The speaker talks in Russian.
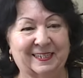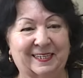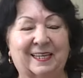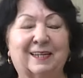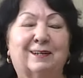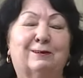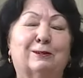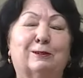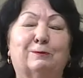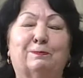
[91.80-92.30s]

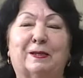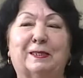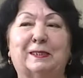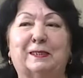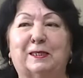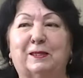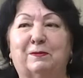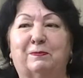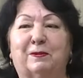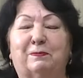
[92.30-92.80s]
Я говорю,
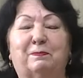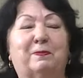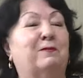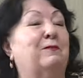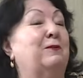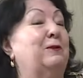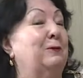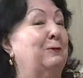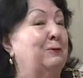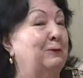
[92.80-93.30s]
спасибо,
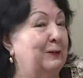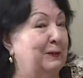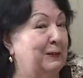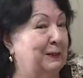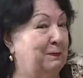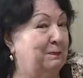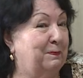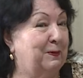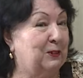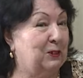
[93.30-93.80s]

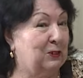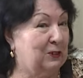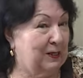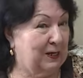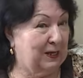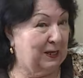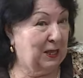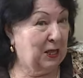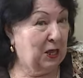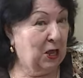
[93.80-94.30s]
повернулась и
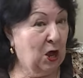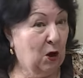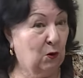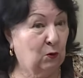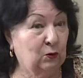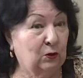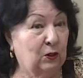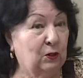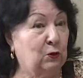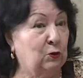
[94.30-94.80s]
пошла.
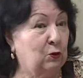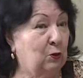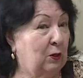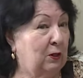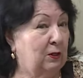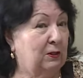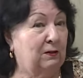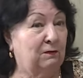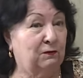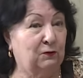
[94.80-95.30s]
Он говорит, что,
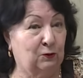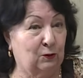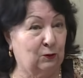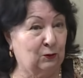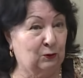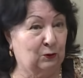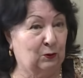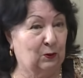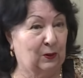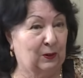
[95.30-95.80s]
говорит, ты все,
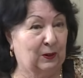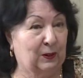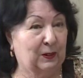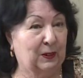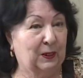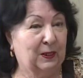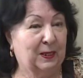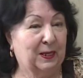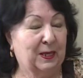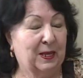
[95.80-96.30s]
что ли?
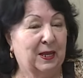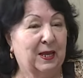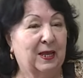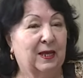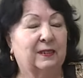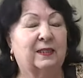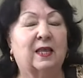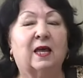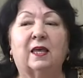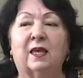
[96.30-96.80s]

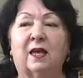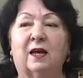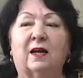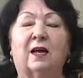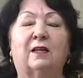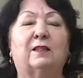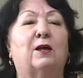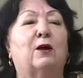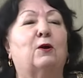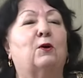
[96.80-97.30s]
Да, я,
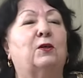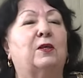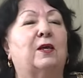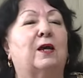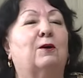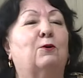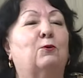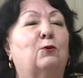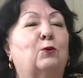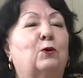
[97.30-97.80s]
года...
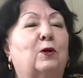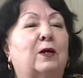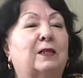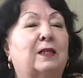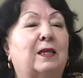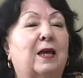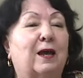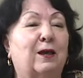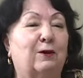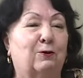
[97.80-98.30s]
я говорю,
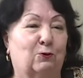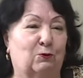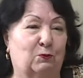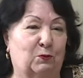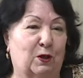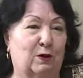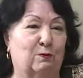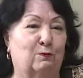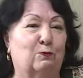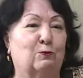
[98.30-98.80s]
гадаю, у
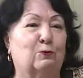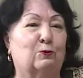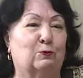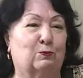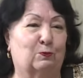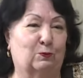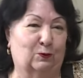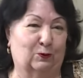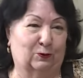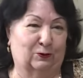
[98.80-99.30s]
меня
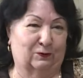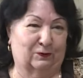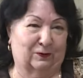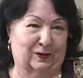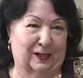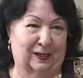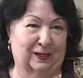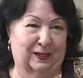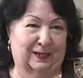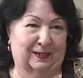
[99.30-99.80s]
муж будет
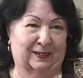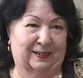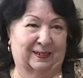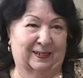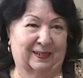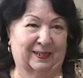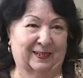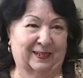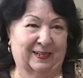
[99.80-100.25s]
Валера.